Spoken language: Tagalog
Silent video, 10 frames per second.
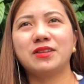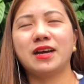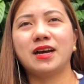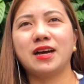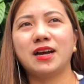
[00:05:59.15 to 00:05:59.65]

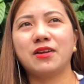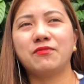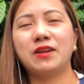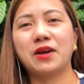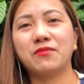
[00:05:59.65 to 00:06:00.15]

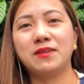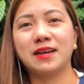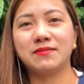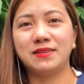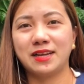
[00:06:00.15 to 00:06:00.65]

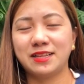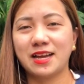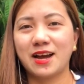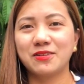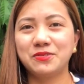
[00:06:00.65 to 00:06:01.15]
nag-vlog-vlog-vlog
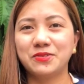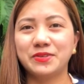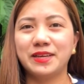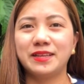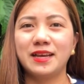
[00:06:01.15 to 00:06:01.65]
na ako.
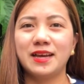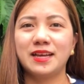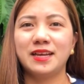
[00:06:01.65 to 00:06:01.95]
Ayan na.